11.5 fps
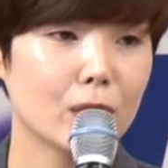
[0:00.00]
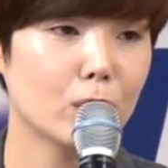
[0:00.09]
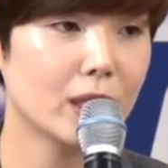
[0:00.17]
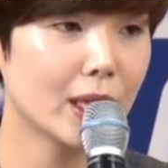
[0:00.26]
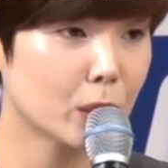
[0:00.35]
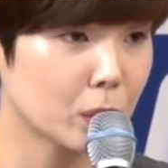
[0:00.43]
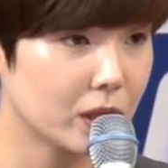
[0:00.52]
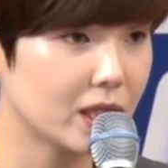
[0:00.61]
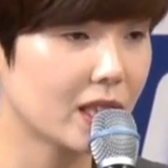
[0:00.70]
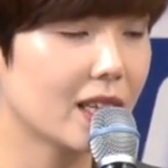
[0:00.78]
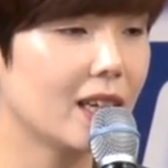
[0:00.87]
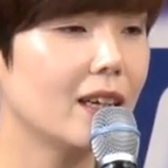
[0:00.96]
우리의
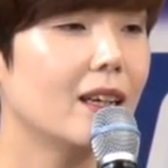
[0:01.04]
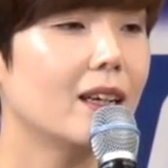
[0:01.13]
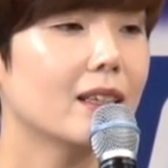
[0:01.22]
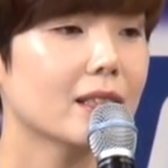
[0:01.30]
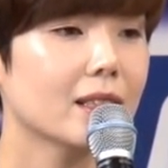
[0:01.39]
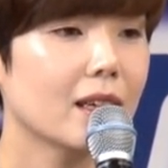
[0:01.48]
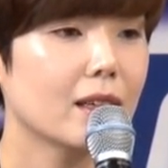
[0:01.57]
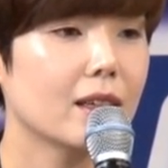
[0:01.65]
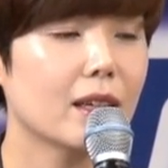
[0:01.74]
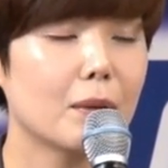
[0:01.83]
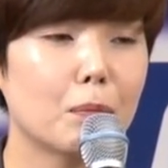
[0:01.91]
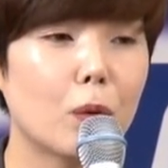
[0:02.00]
존재가
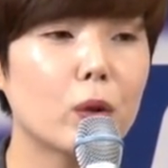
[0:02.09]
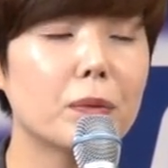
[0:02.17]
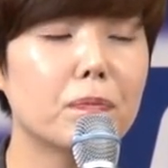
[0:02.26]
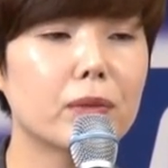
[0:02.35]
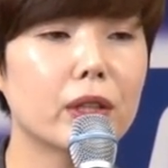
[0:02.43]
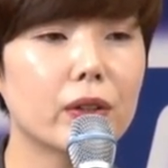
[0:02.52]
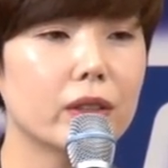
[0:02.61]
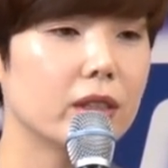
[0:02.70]
사랑에 몰입되어